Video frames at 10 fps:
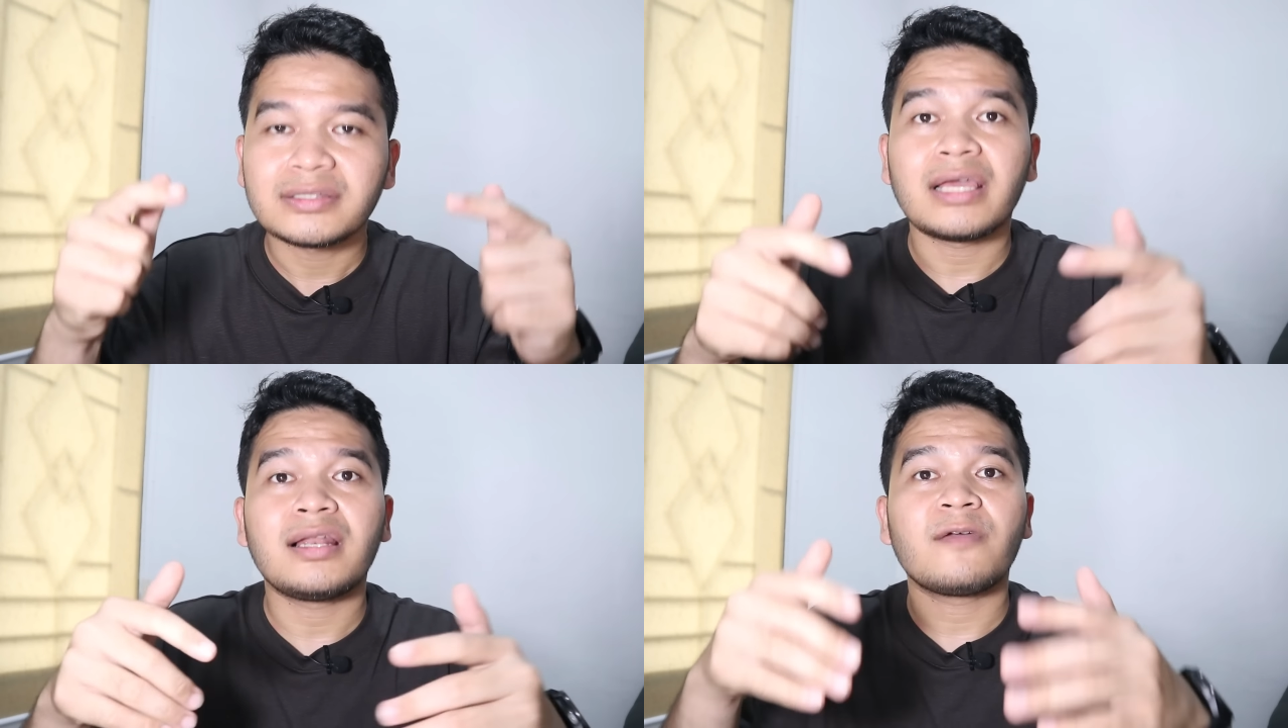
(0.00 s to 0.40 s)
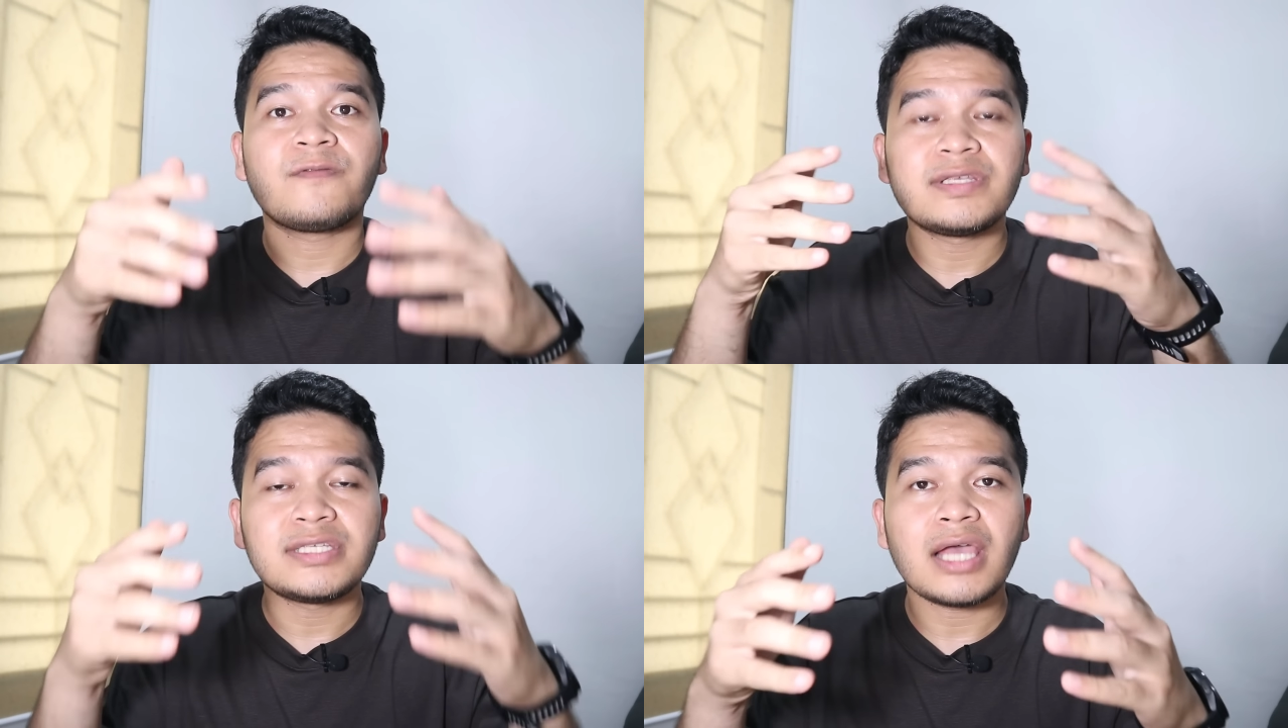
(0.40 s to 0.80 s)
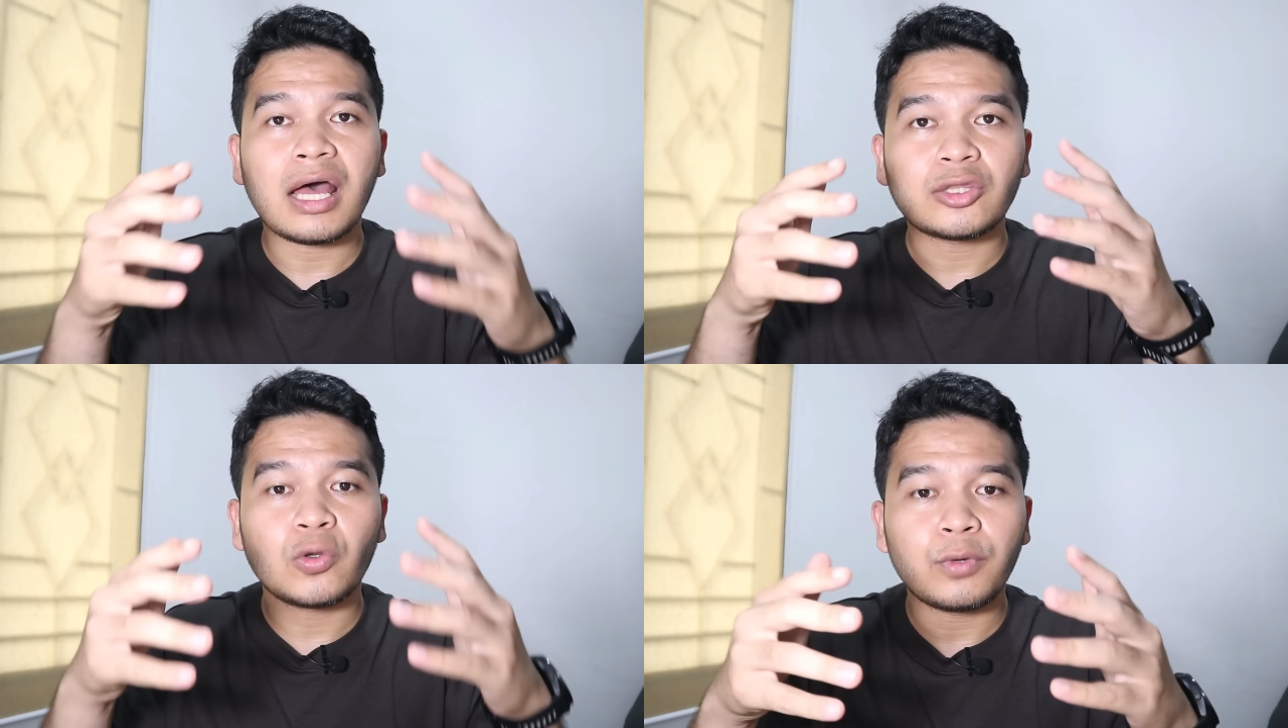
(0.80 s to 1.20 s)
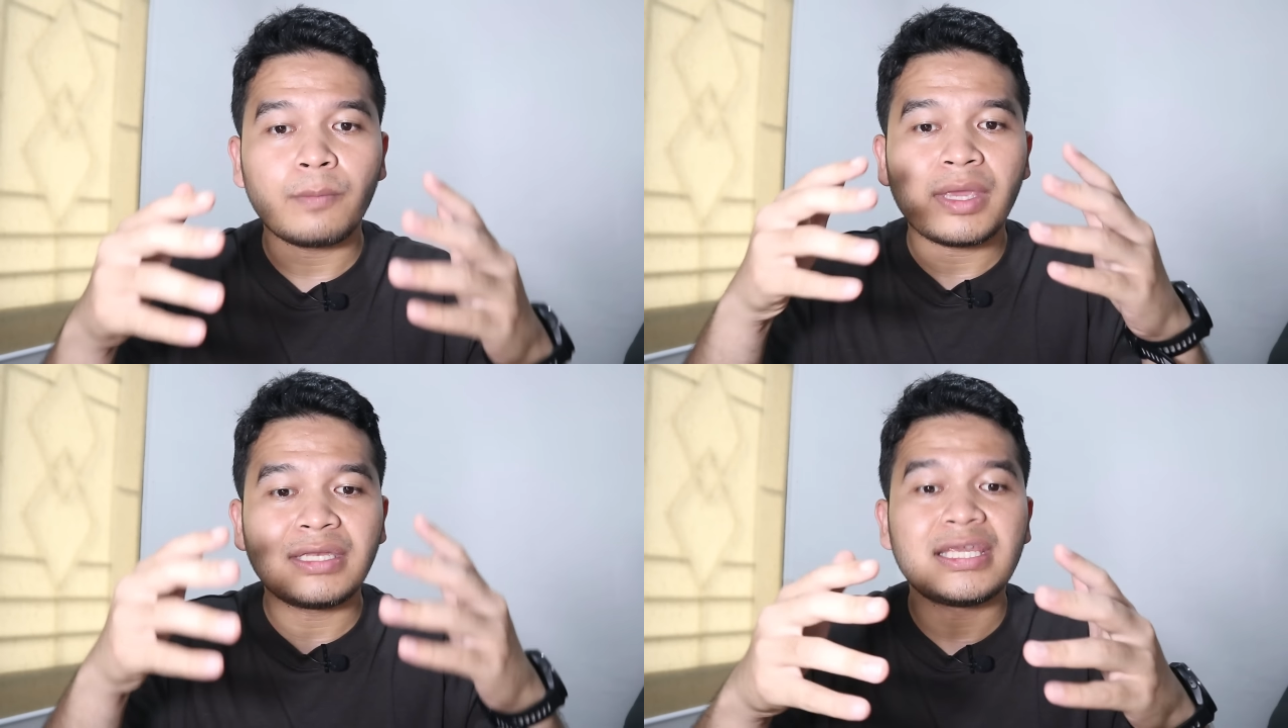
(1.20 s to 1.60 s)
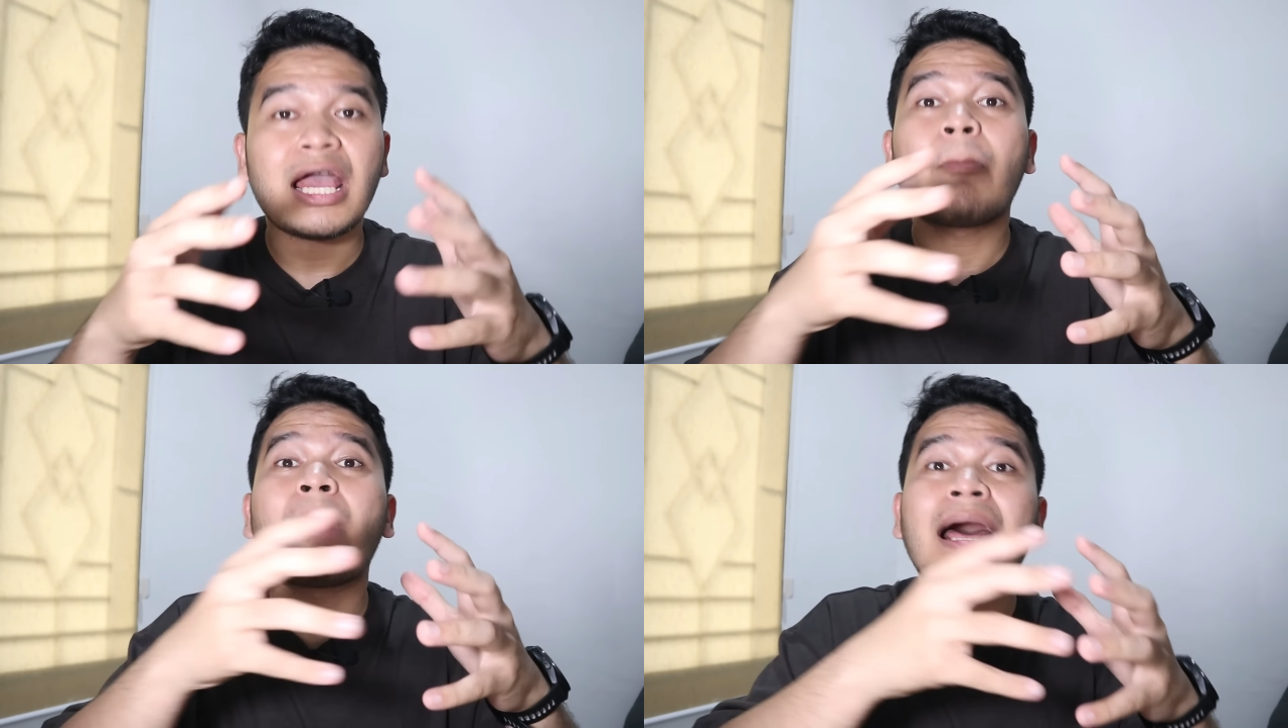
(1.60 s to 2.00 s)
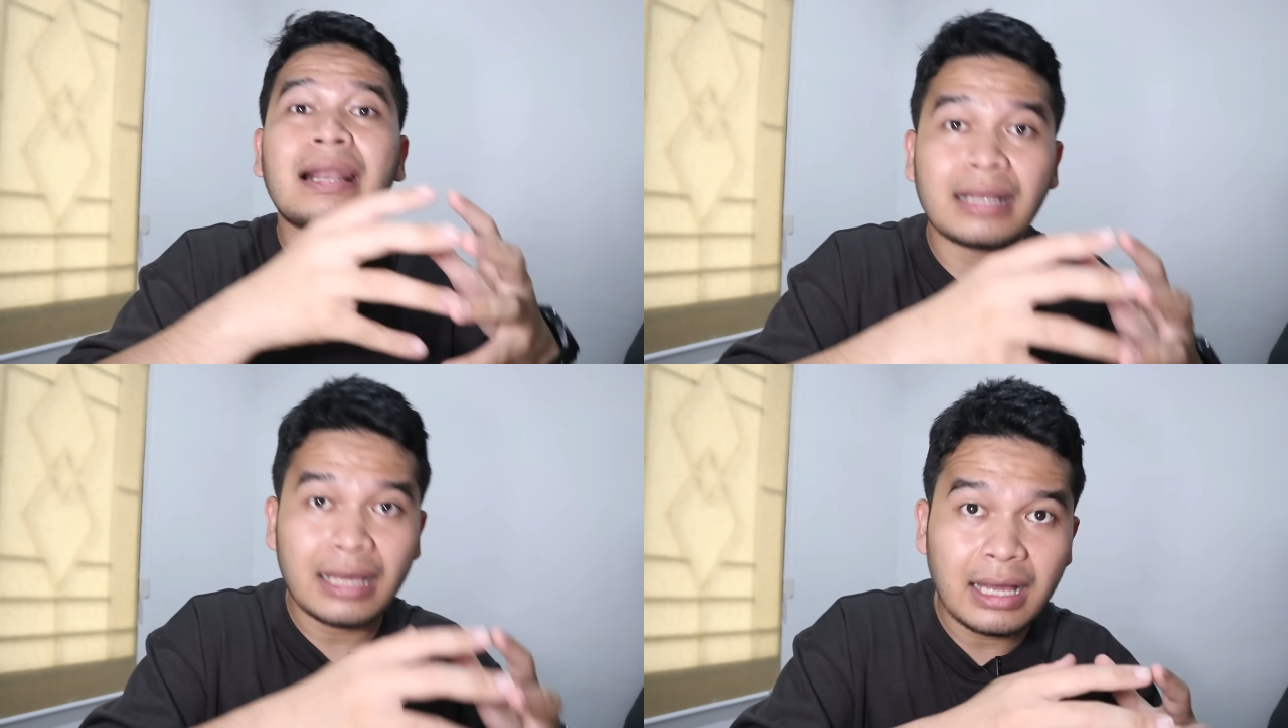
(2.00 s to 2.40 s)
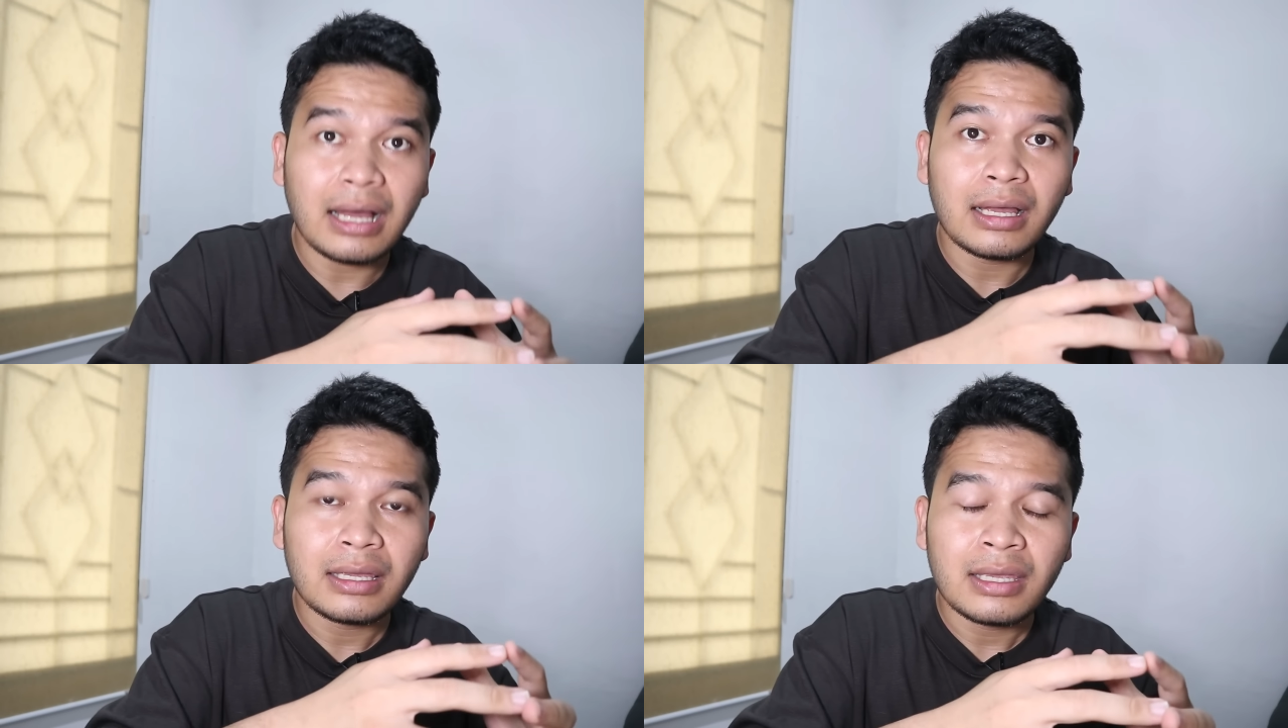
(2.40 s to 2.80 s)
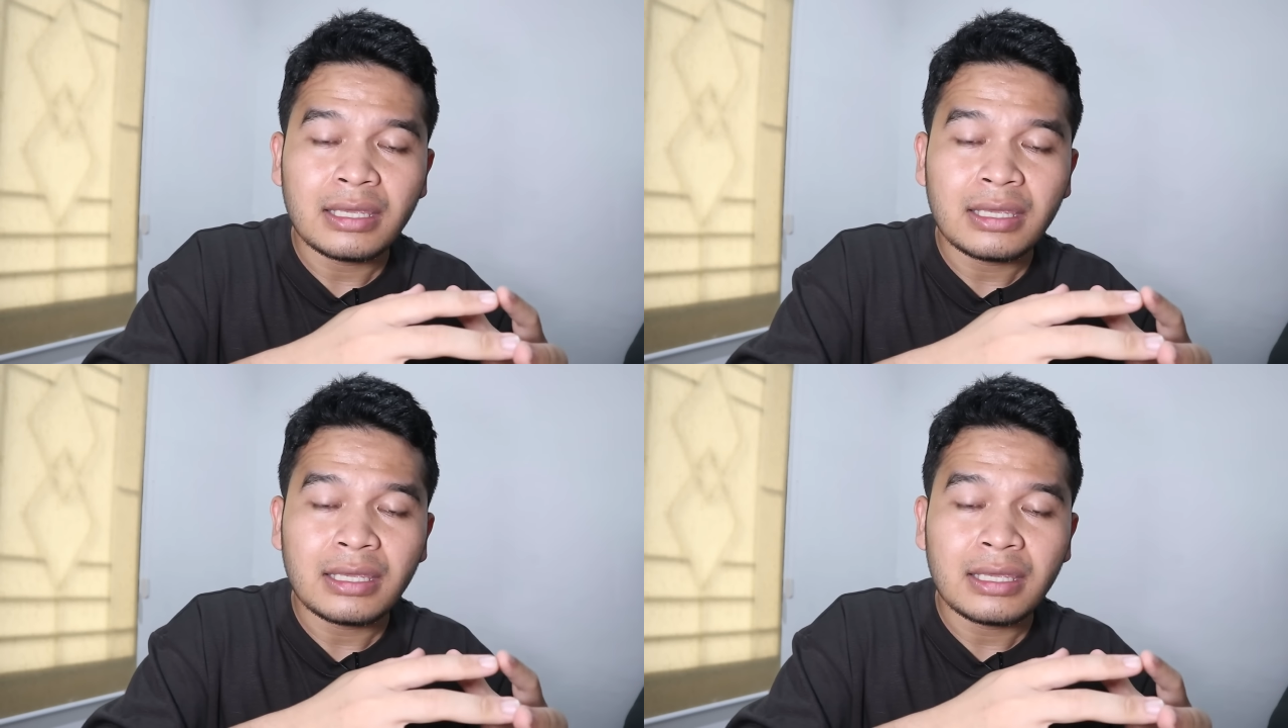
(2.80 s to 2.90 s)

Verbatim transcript: televisi ataupun media mana